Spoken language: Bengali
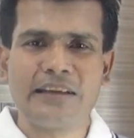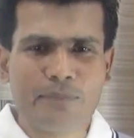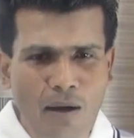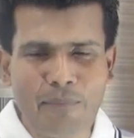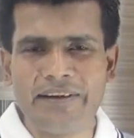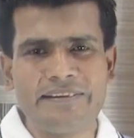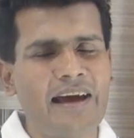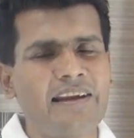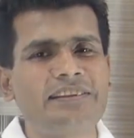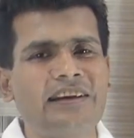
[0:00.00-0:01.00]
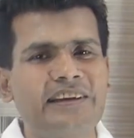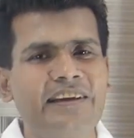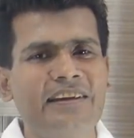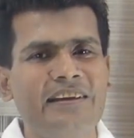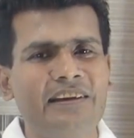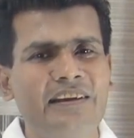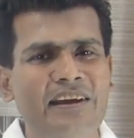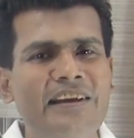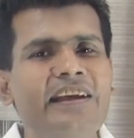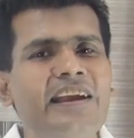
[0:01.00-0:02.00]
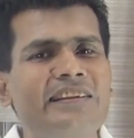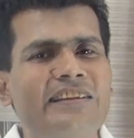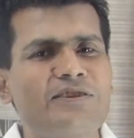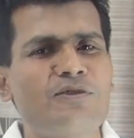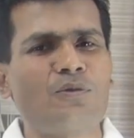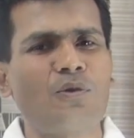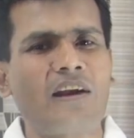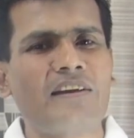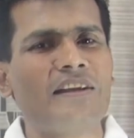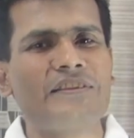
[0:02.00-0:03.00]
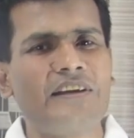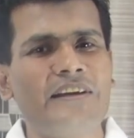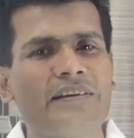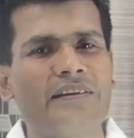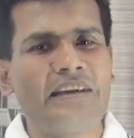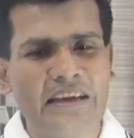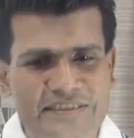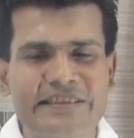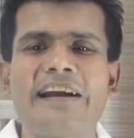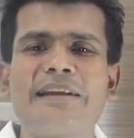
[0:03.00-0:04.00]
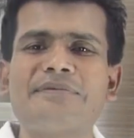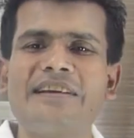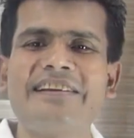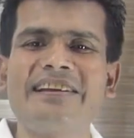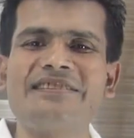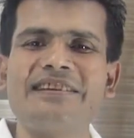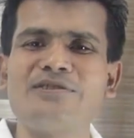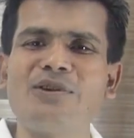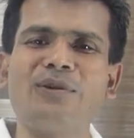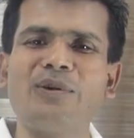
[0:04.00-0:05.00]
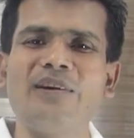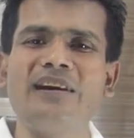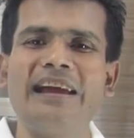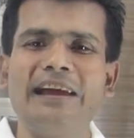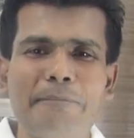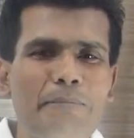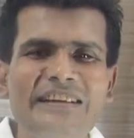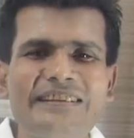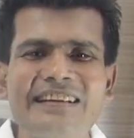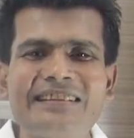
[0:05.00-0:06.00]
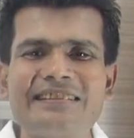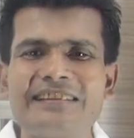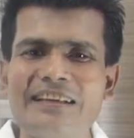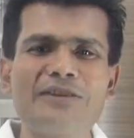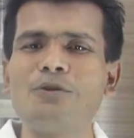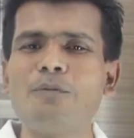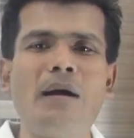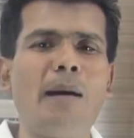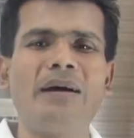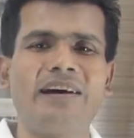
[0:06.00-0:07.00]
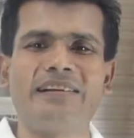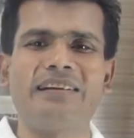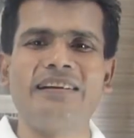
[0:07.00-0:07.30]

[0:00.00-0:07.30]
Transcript: কিভাবে ডাইরেক্ট থেকে ইনডাইরেক্ট ন্যারেশন করার ক্ষেত্রে ইফ সেন্টেন্সের জন্য বিশেষ কিছু ব্যাপার